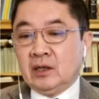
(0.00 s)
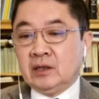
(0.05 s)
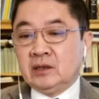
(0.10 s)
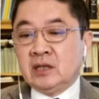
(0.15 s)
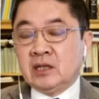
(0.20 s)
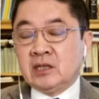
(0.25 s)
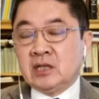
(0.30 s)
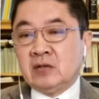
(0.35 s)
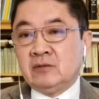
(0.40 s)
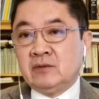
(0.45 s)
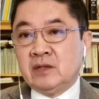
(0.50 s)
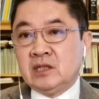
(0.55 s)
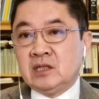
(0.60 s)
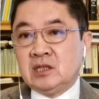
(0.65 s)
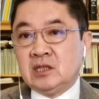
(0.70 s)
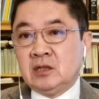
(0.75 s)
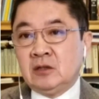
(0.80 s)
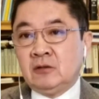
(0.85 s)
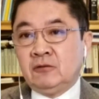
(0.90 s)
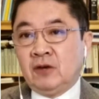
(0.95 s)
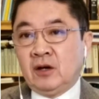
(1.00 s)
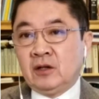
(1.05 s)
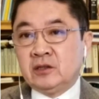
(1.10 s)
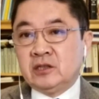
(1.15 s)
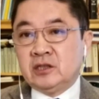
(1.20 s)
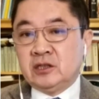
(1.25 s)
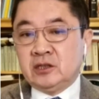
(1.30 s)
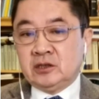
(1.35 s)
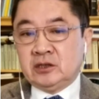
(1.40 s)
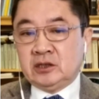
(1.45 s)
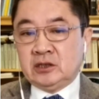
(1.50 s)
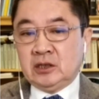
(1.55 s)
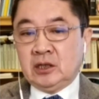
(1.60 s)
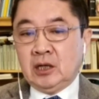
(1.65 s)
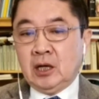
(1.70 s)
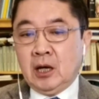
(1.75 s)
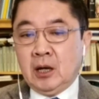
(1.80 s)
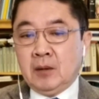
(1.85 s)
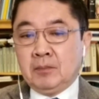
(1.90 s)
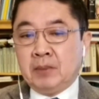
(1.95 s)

也成为西方质疑